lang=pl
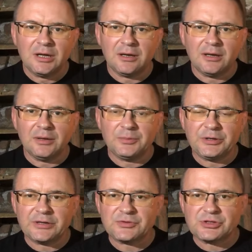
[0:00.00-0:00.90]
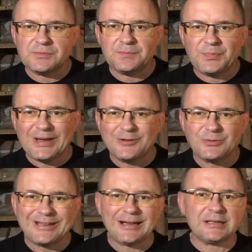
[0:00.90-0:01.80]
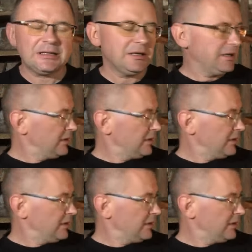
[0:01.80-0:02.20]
E, pierwszy pełniak,